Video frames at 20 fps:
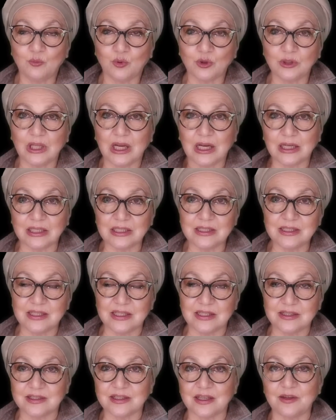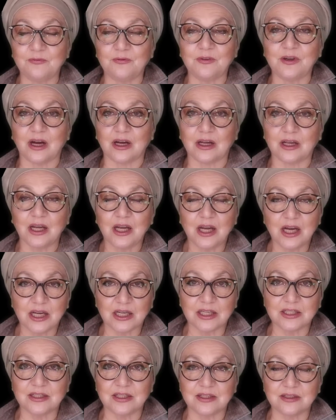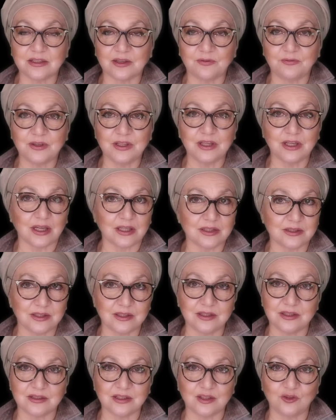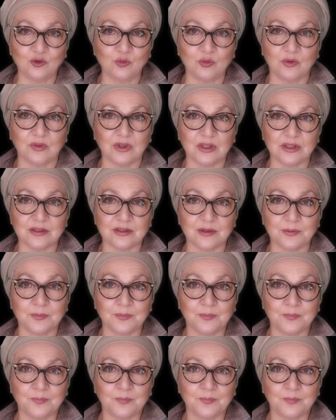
под российский флаг Российской Федерации? Не задумывались?